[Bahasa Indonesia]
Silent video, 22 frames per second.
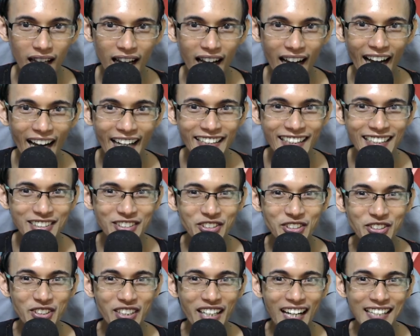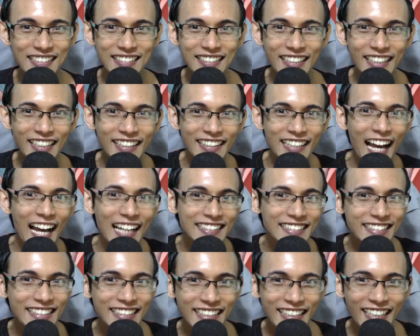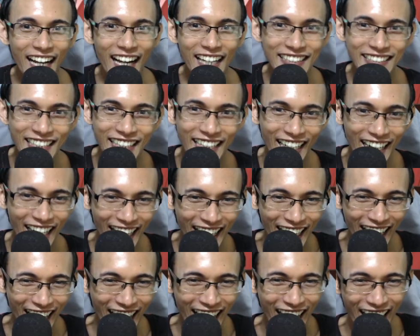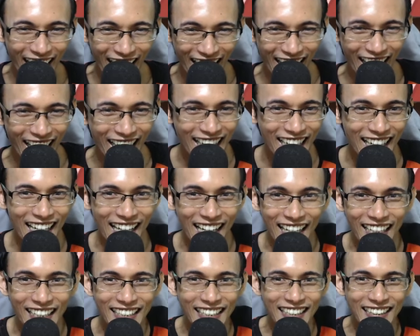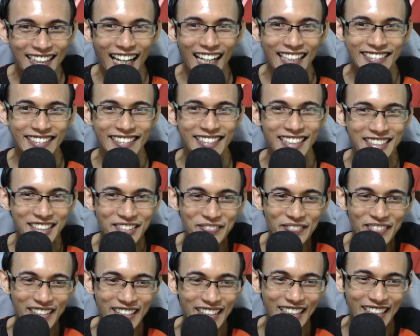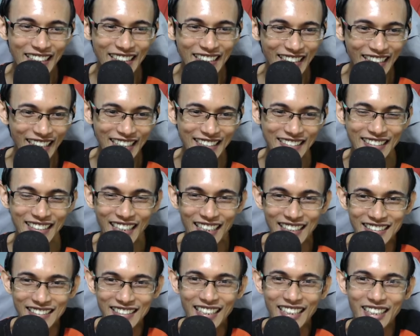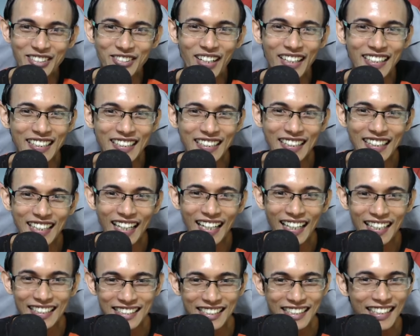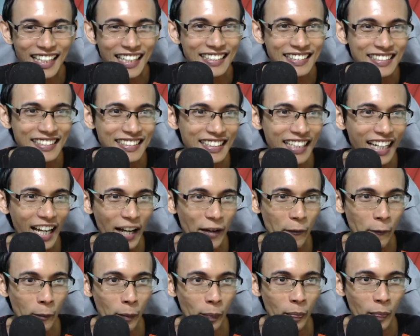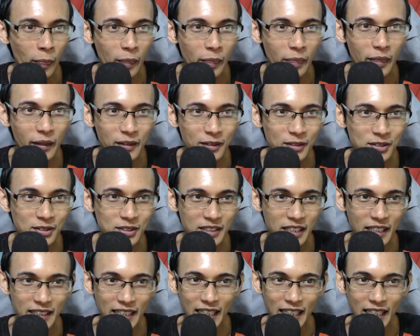ada juga si Itachi guys Itachinya seperti ini guys ya, jadi wanita guys Itachinya. Terus kita